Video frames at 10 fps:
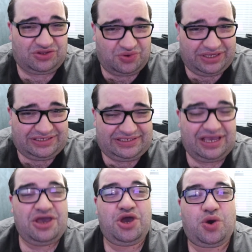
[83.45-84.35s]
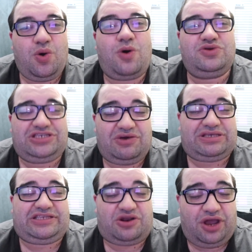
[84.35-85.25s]
2 com o seu
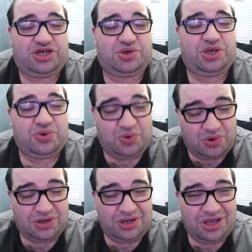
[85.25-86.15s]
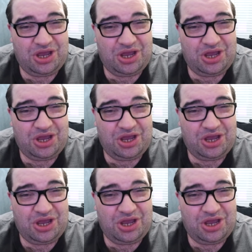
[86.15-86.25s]
asteroide, o Ryugu?